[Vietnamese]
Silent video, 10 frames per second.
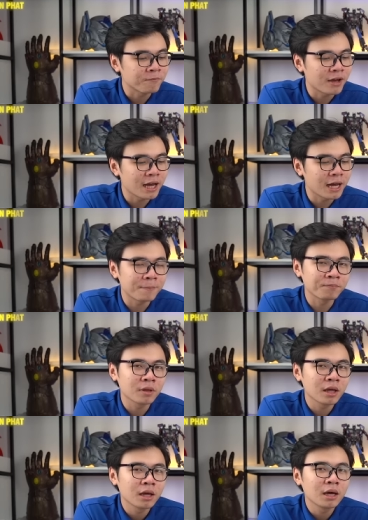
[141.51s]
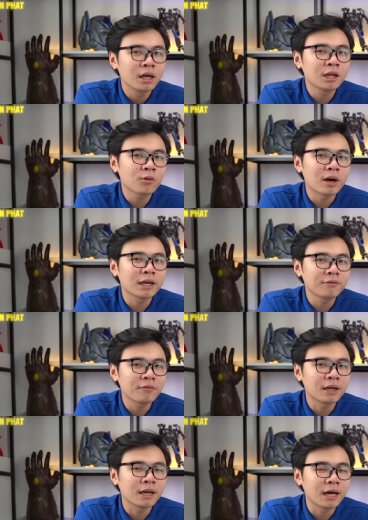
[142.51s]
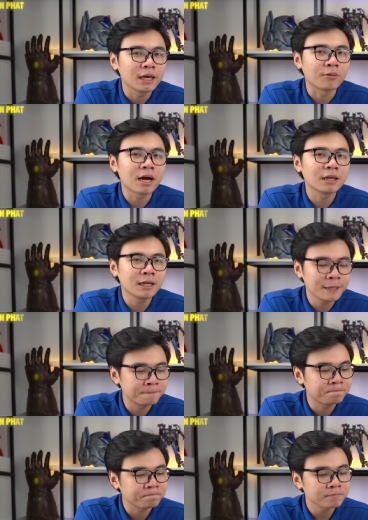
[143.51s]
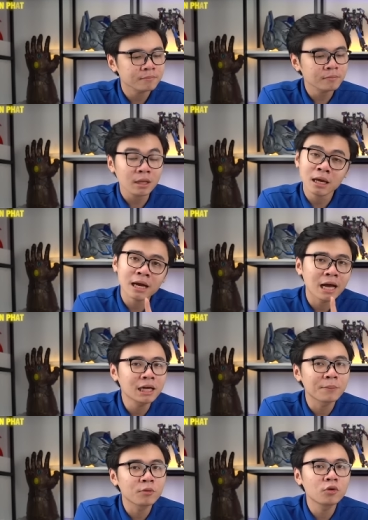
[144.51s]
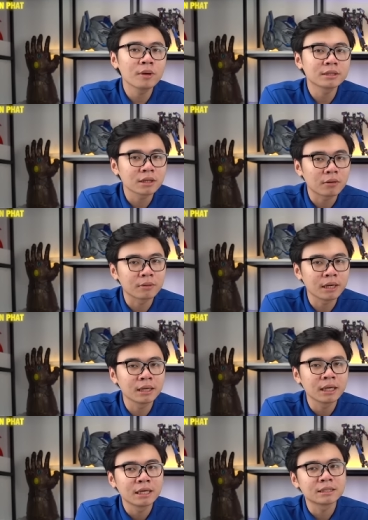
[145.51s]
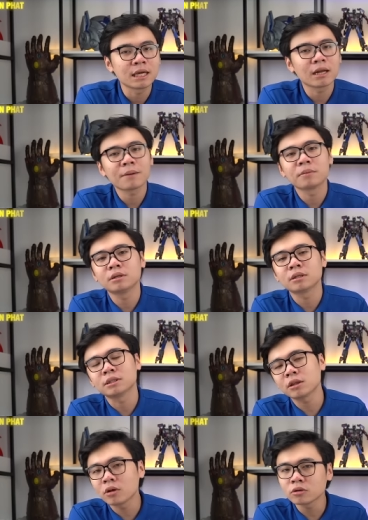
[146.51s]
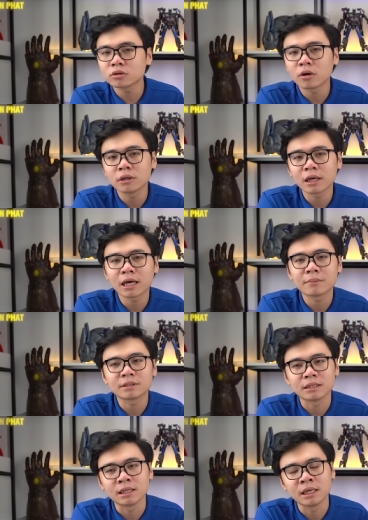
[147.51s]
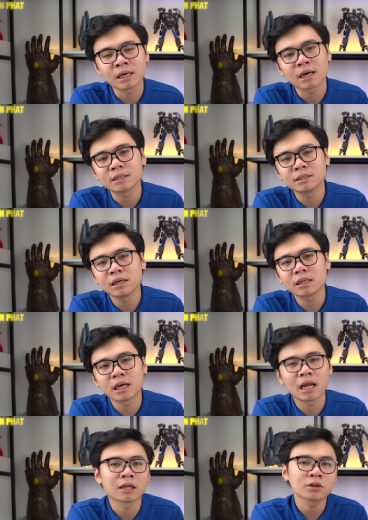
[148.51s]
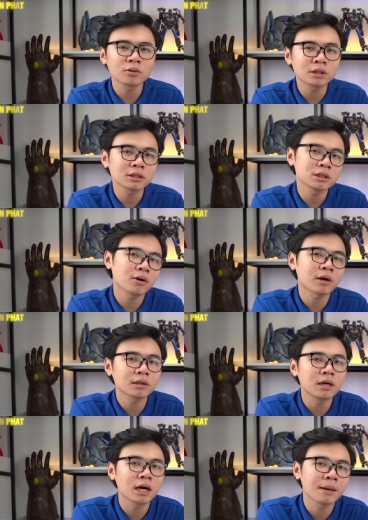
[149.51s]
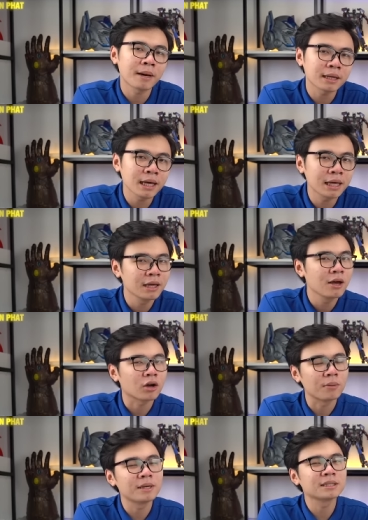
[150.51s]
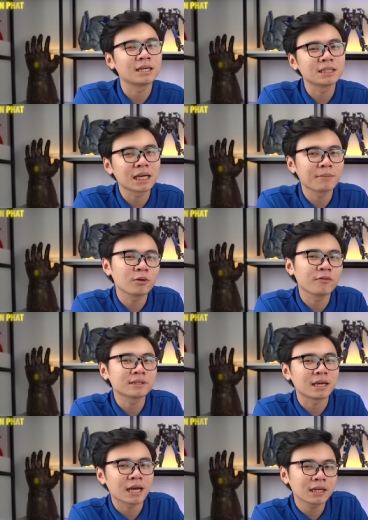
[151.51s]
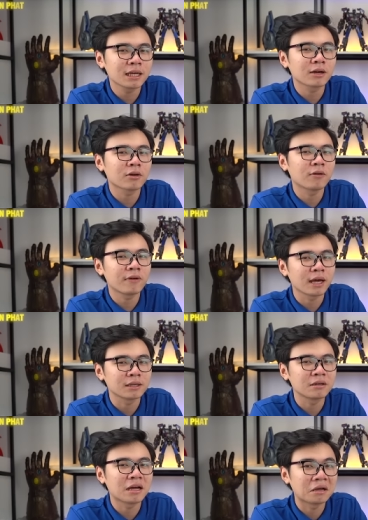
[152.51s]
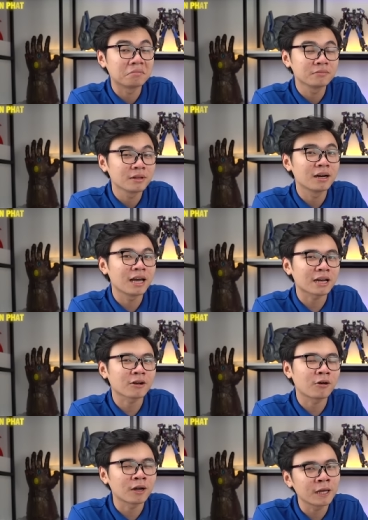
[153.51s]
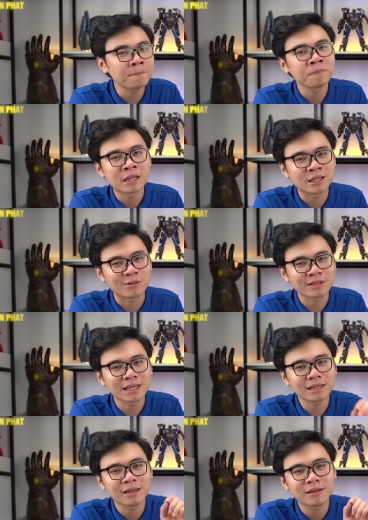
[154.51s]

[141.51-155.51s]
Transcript: Và liên quan đến phần hiệu năng nữa đi, cái GPU bên trong đây sẽ đáp ứng được rất tốt cho những anh em giải trí. Ngày xưa thì là tốt nhất cho các tựa game HD, còn bây giờ chơi game độ phân giải HD có vẻ như là hơi hardcore đấy, thì có thể